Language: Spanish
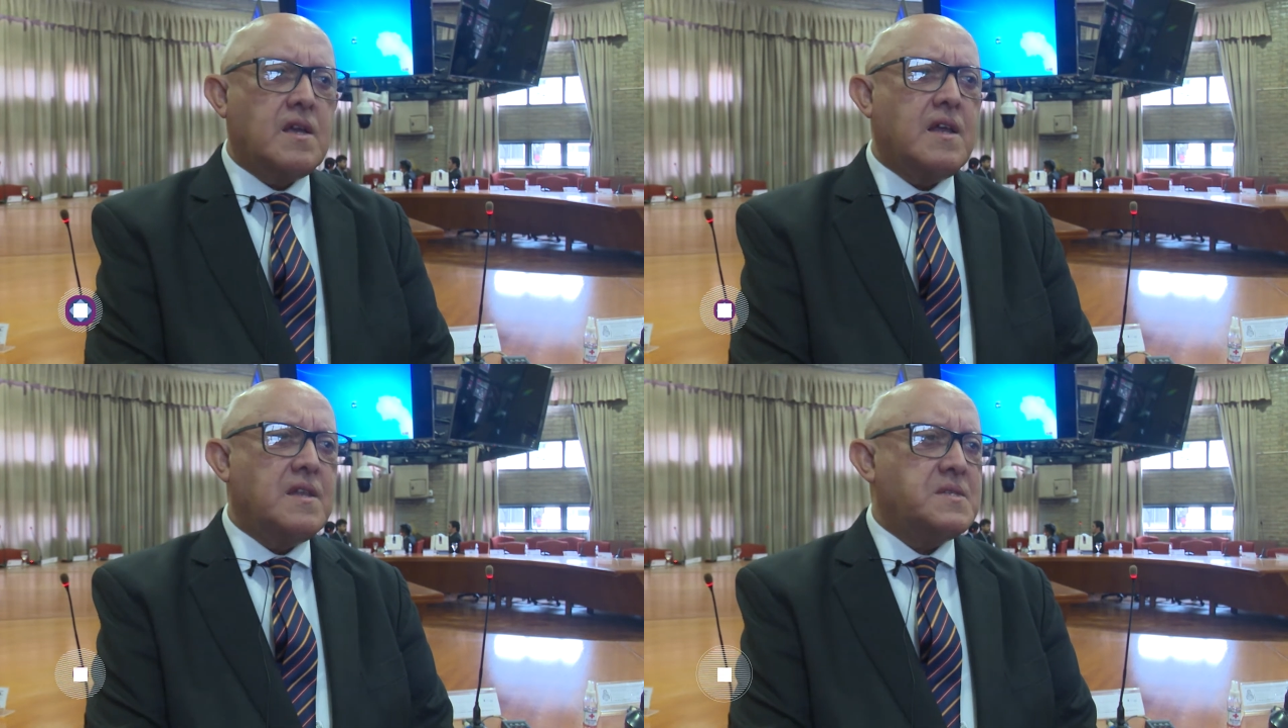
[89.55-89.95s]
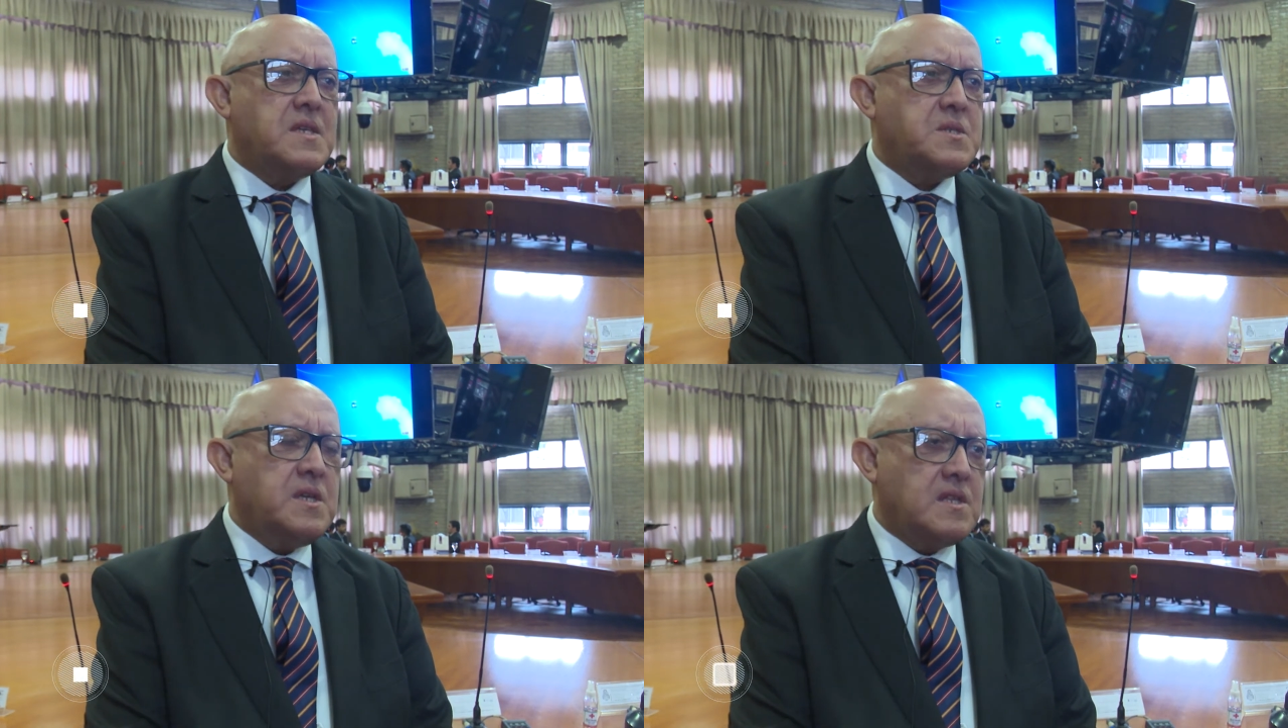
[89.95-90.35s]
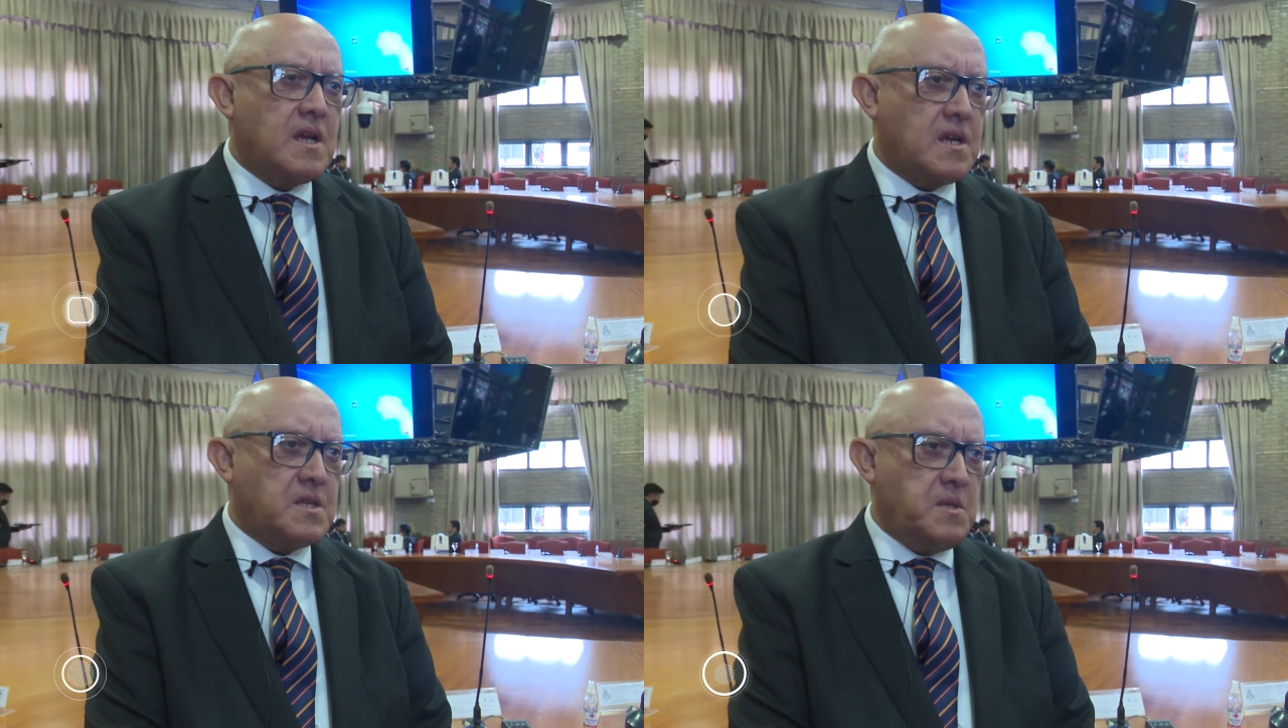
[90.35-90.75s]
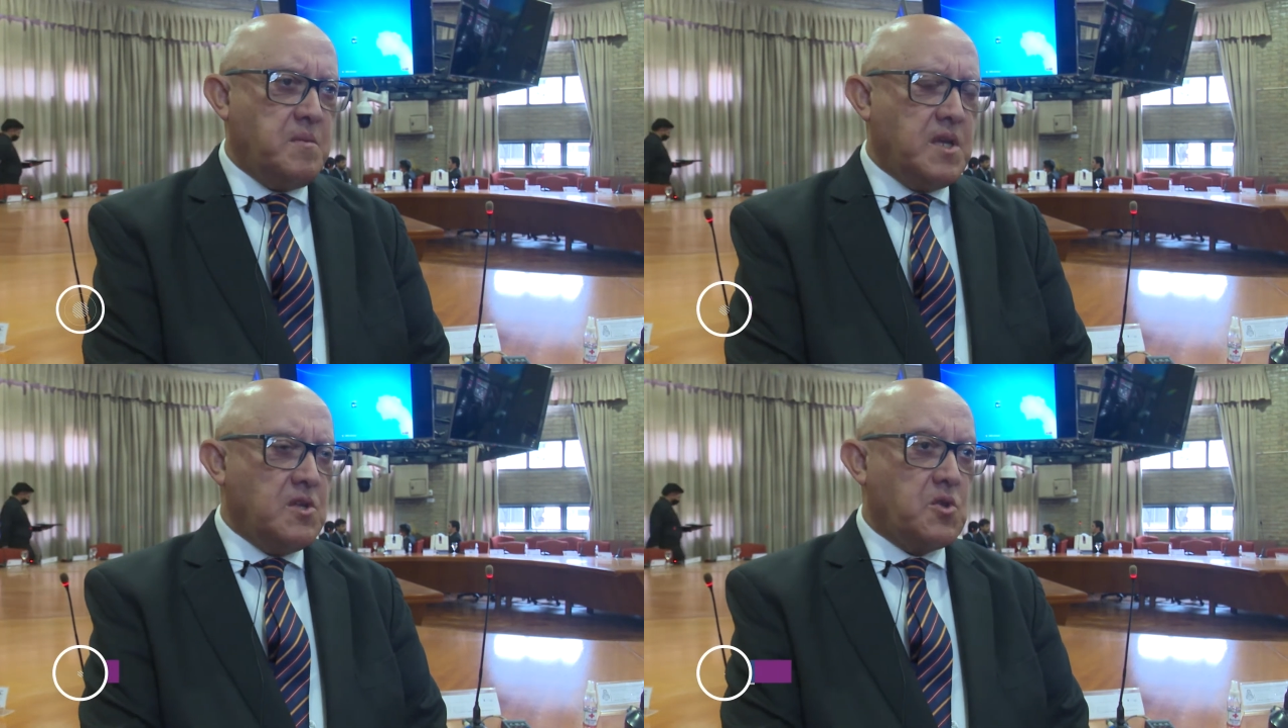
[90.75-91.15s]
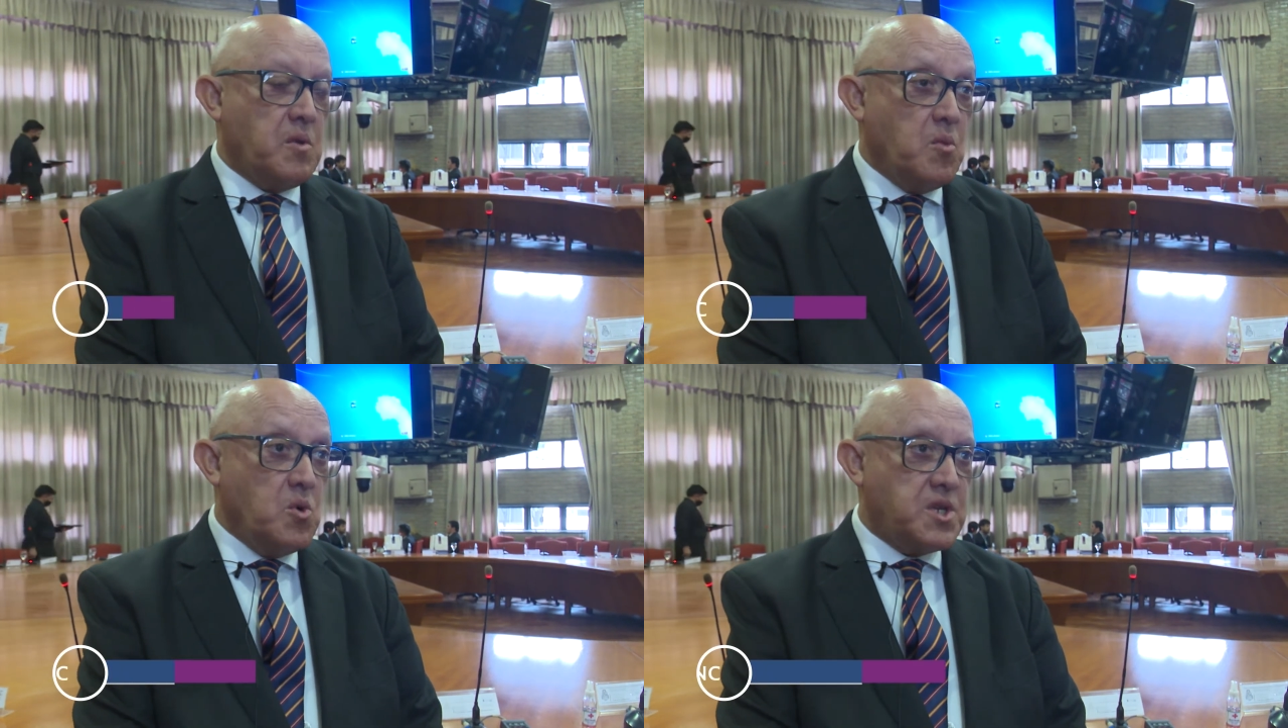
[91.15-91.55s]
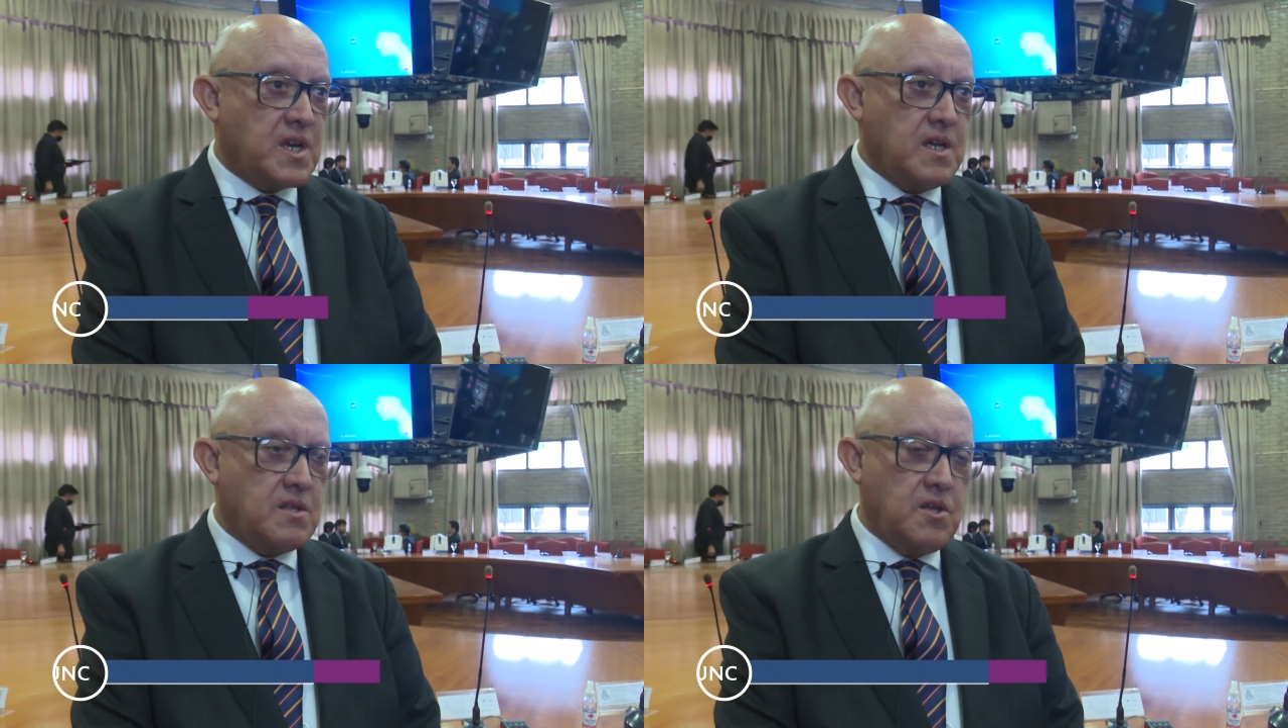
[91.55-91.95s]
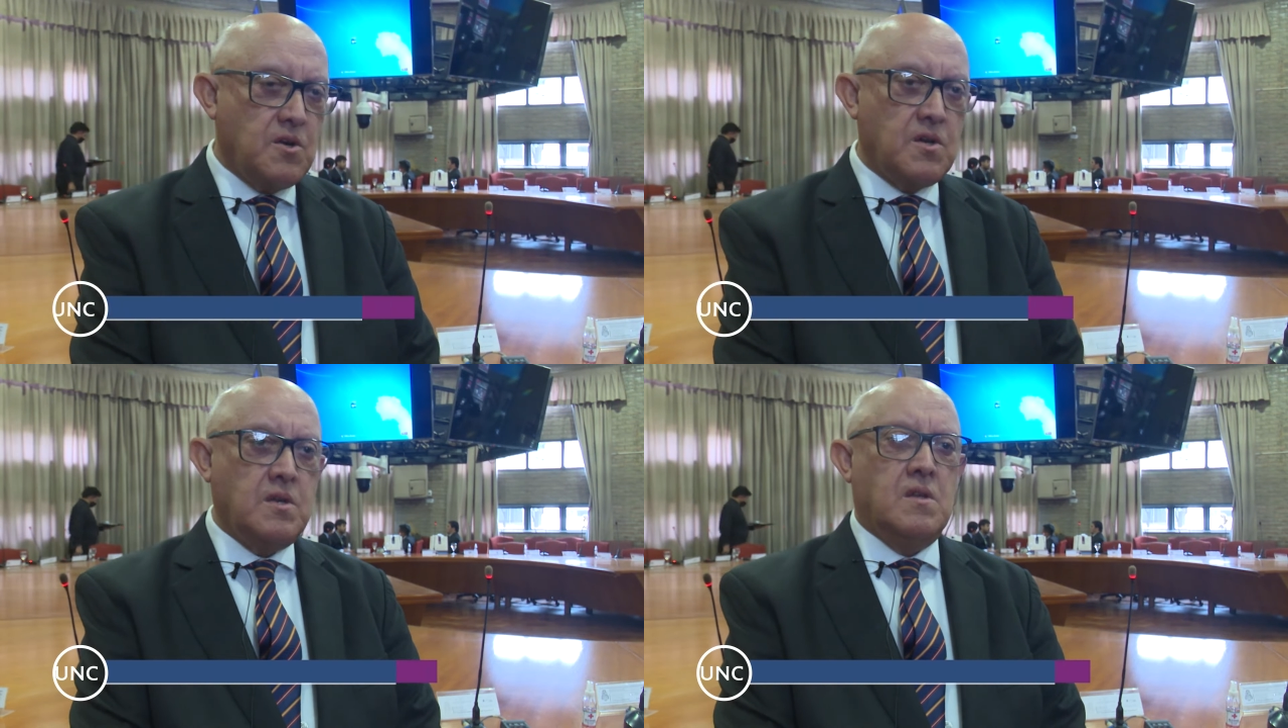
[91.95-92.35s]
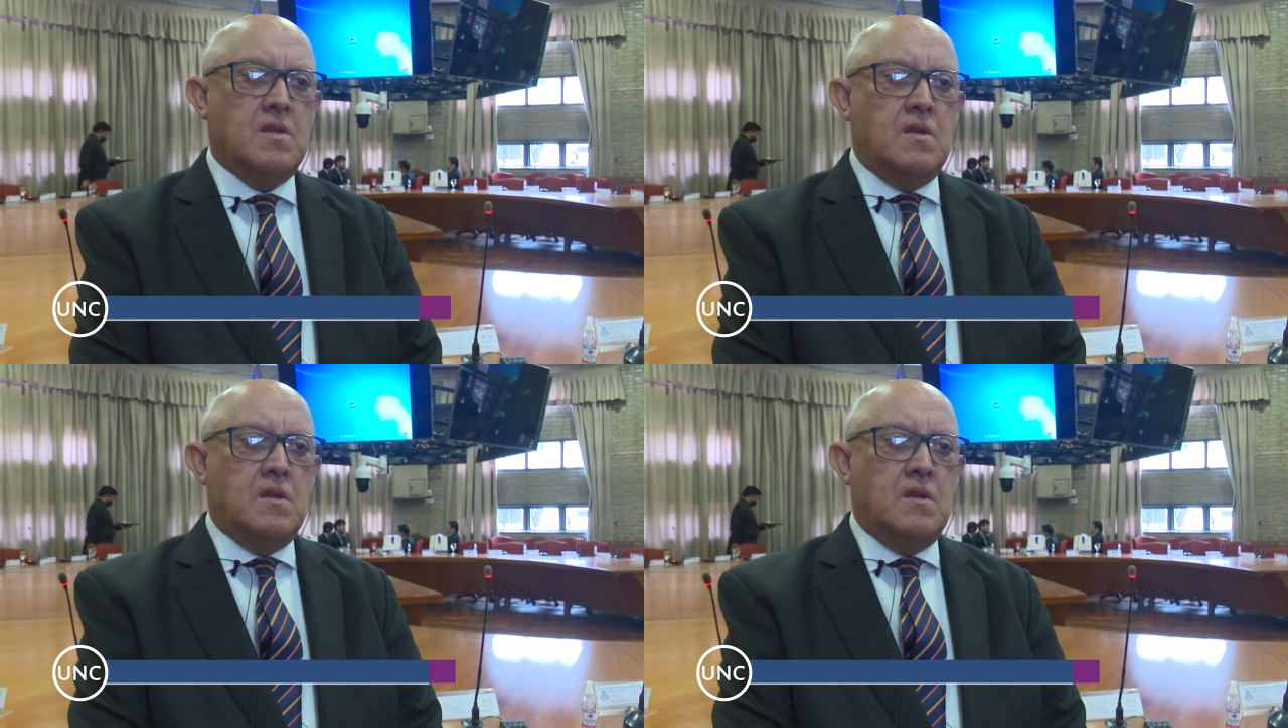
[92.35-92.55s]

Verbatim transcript: que necesita crecimiento y mucha gestión.